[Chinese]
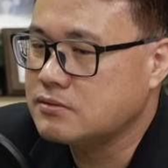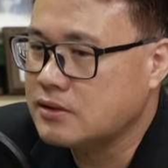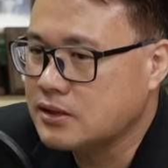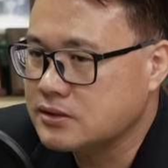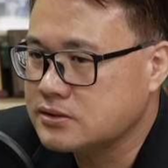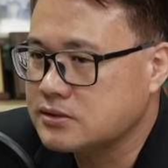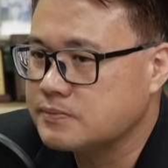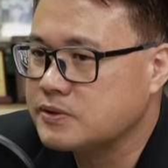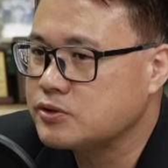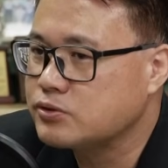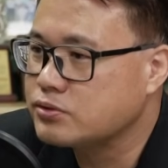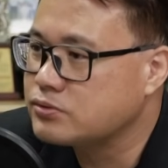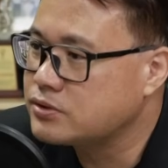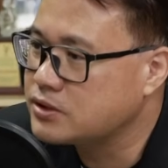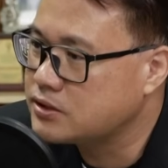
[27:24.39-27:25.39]
哇，这边
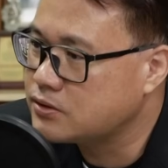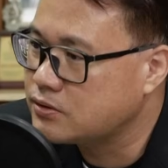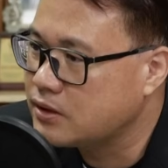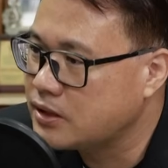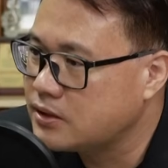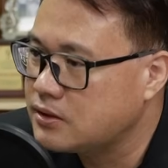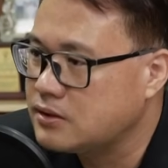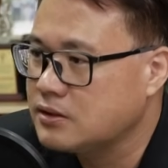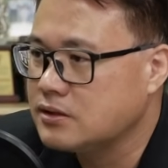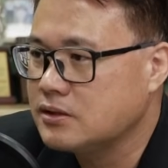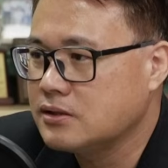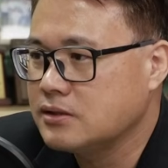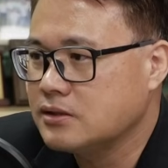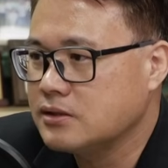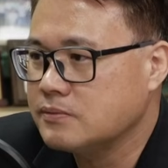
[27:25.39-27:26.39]
秃了一块，
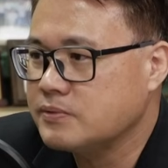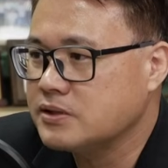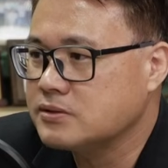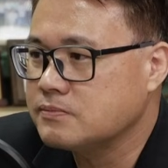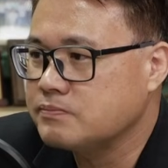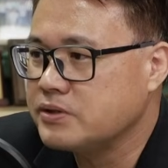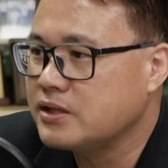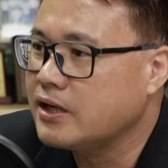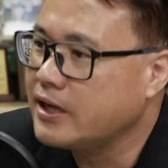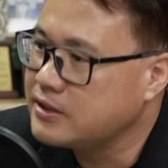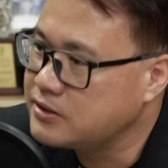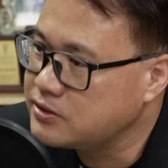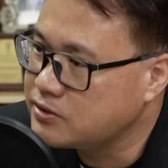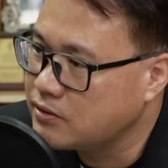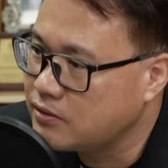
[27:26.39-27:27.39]
那边变癞
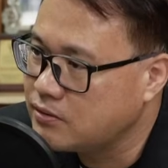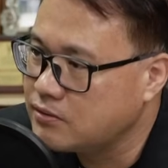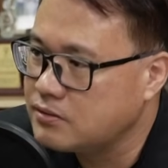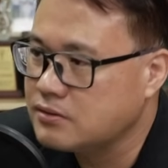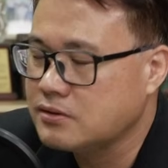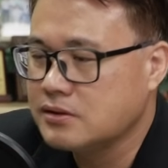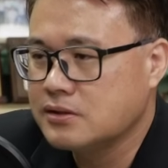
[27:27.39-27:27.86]
痢头，